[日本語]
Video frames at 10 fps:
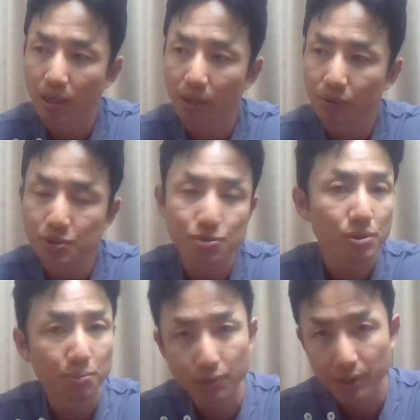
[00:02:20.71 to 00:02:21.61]
あの非常
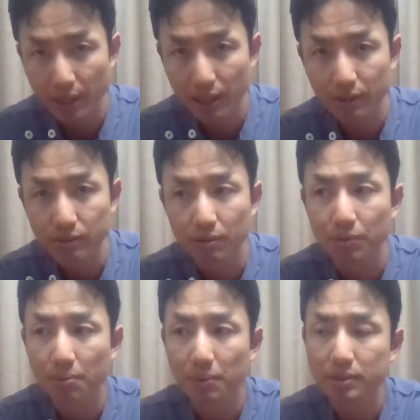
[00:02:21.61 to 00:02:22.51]
に問題があると
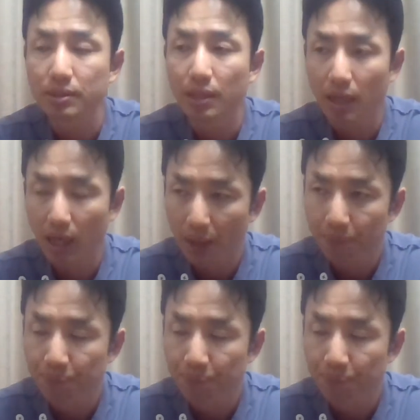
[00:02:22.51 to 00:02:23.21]
思います。はい